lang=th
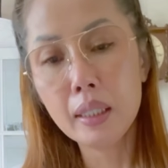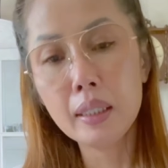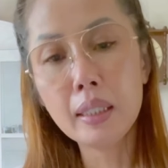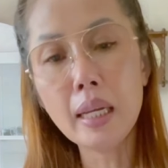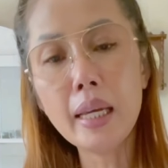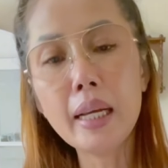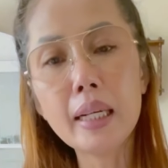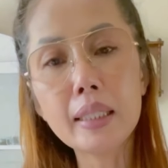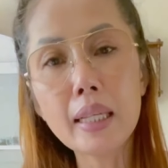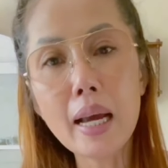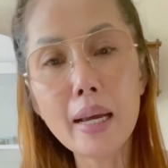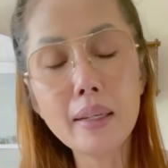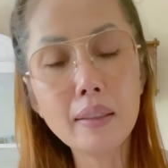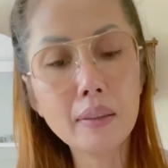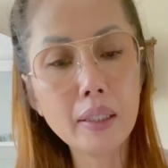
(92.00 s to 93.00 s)
ถ้าเอกสา
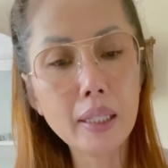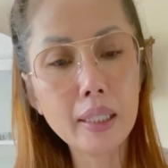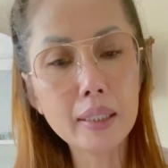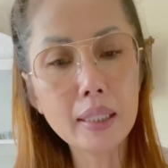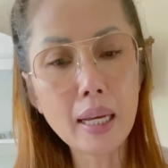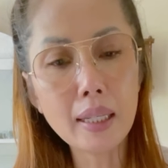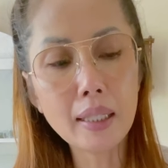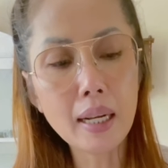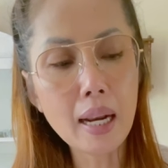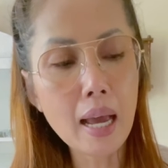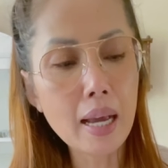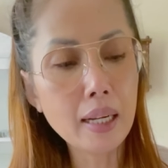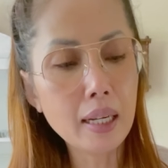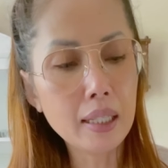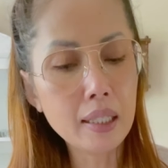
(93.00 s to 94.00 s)
ร เอกสารกับลา
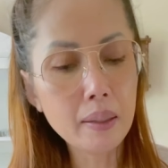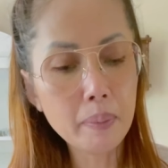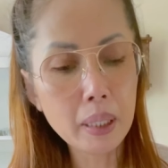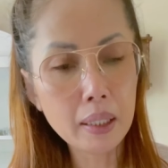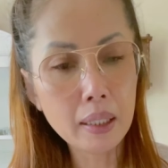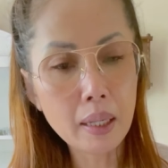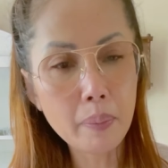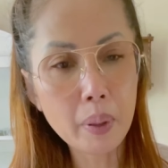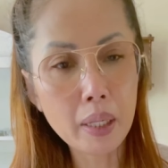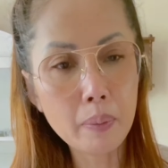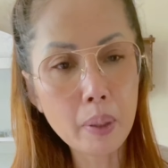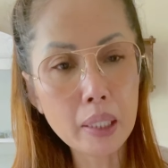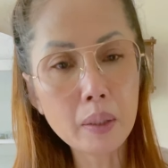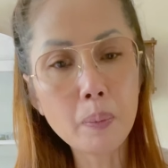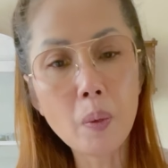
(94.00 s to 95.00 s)
ยก็คือมันก็เป็น
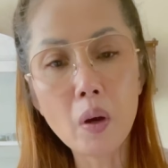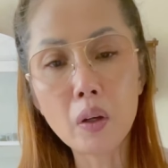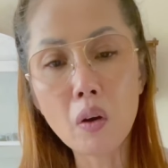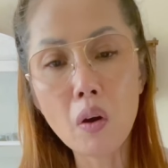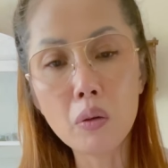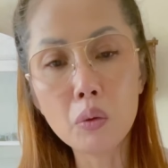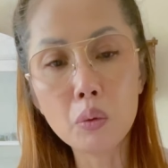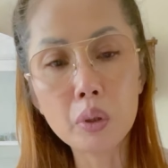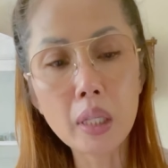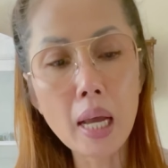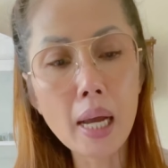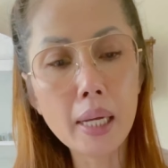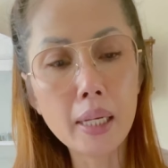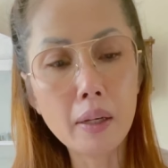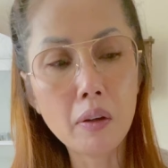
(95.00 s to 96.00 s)
พาสปอร์ตของลูก
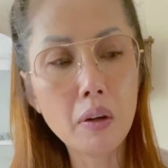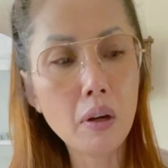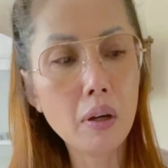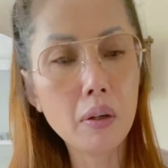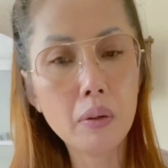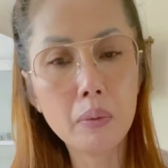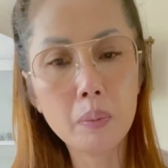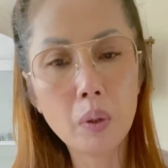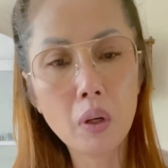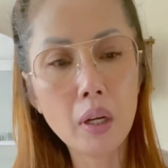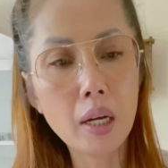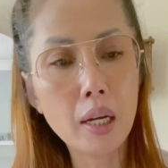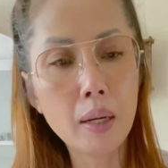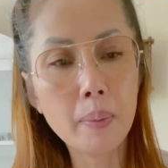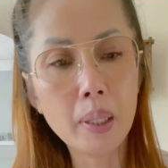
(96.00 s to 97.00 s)
ชายเนาะเพราะ
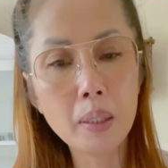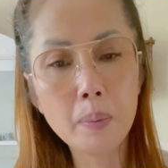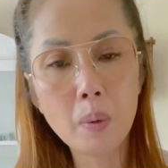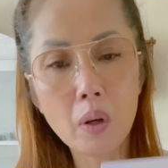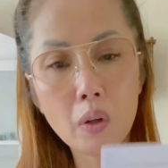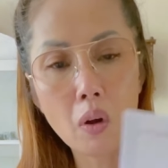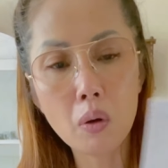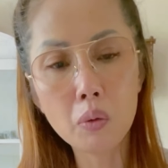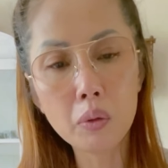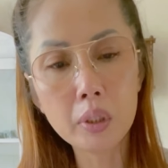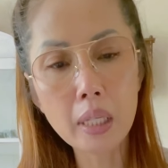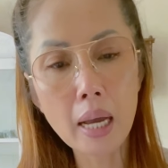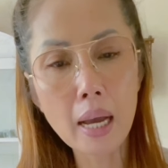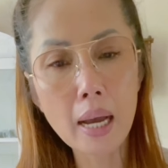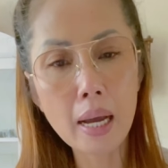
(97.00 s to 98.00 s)
พาสปอร์ตของลูก
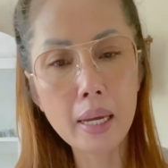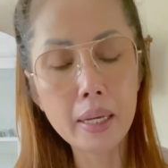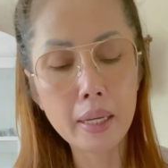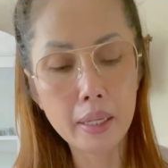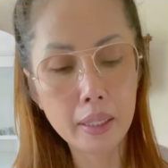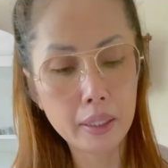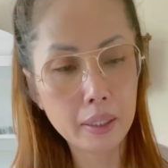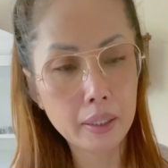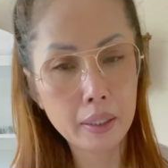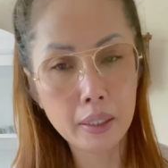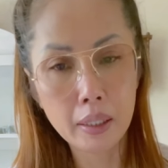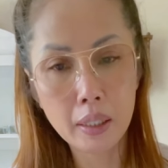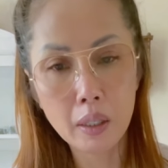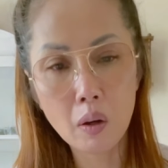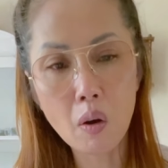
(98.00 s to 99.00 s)
ชาย
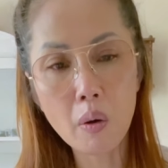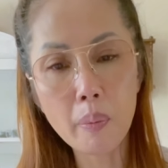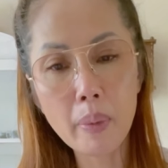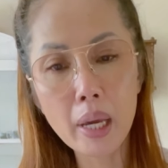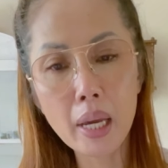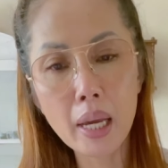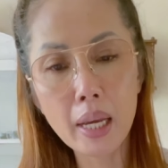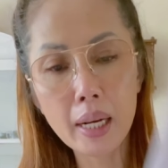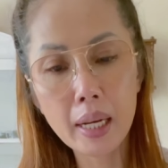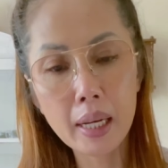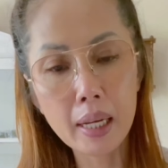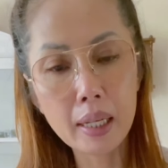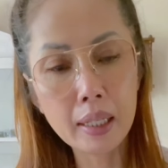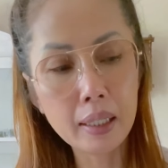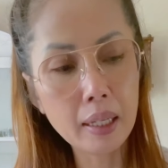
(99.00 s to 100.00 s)
ของแม่นะ
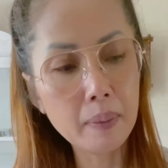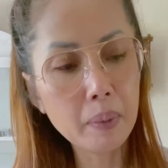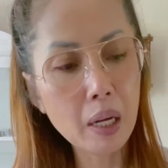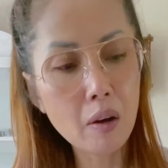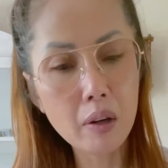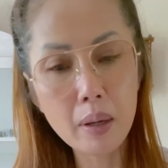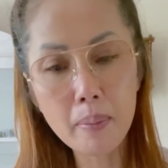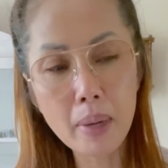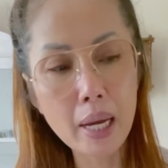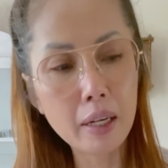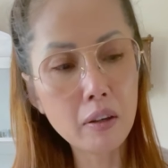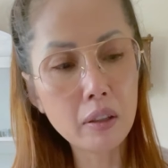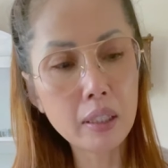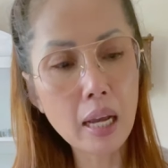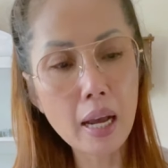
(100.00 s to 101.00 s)
คะ เล่มเก่าเล่มใหม่
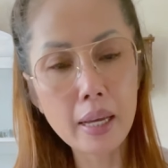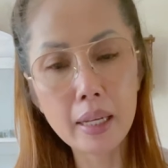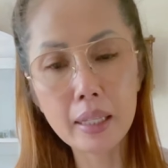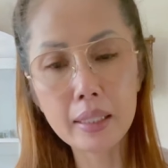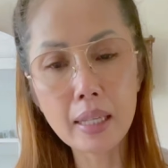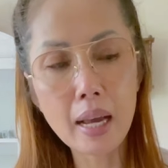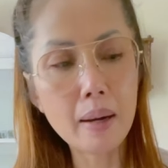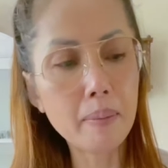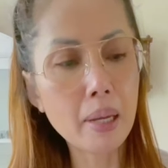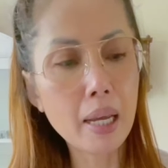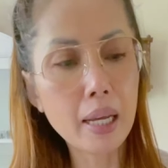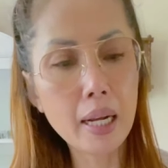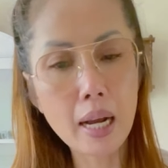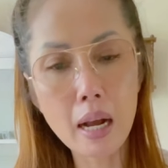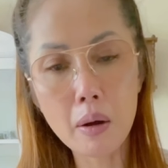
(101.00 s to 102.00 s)
ก็ถ่ายเอกสารไป
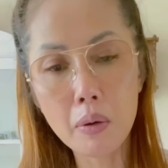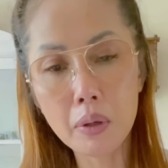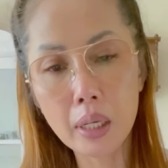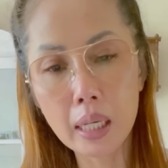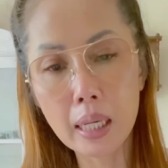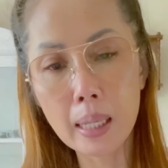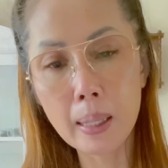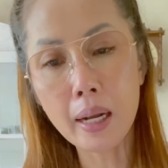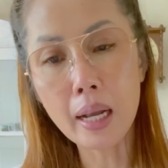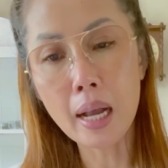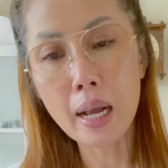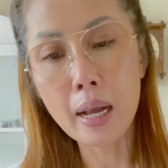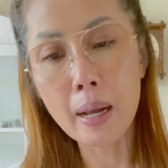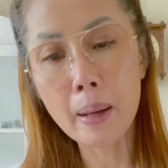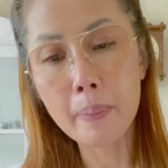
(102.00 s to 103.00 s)
ให้เขานะคะ
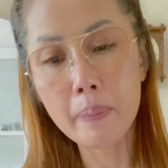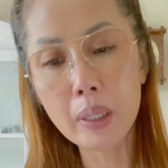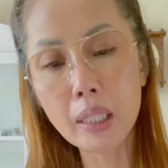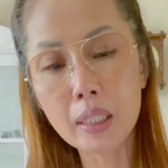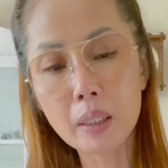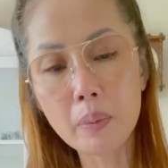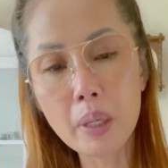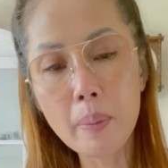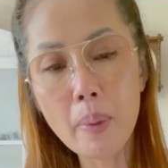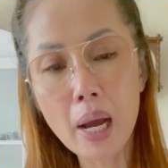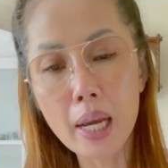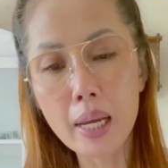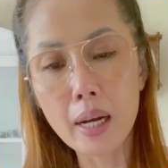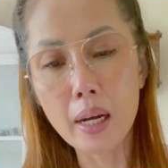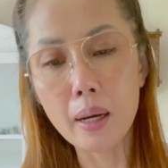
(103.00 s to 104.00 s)
ก็มันก็จะมีใบ
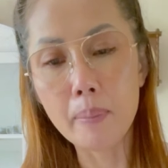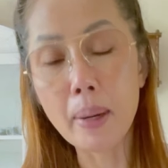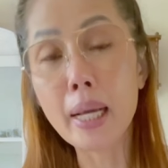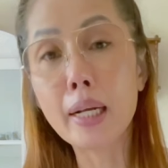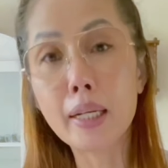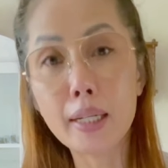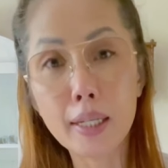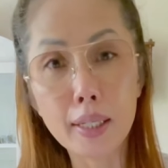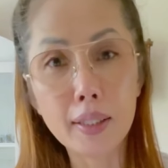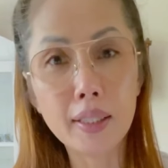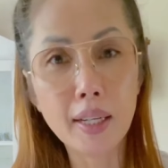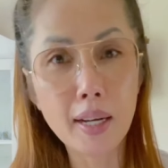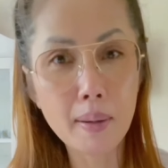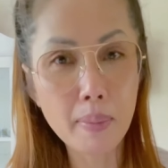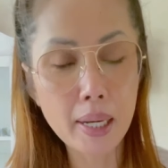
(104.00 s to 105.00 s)
อ่าใบเกิด
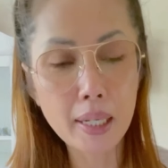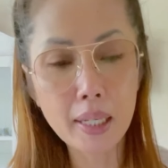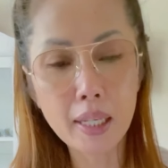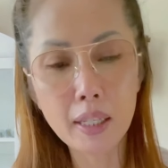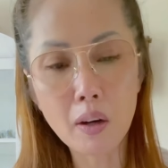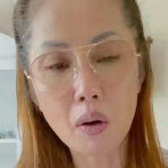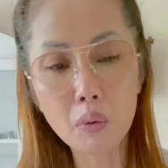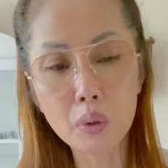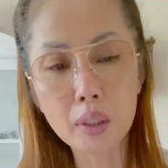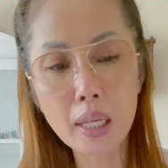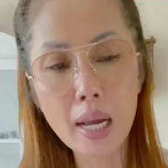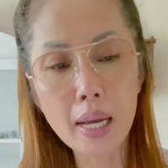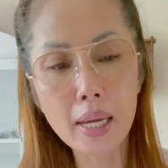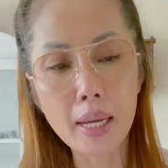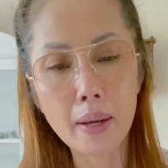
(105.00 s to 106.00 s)
นะคะใบเกิดของลูก
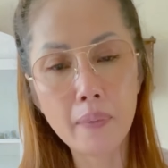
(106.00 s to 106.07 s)
ชาย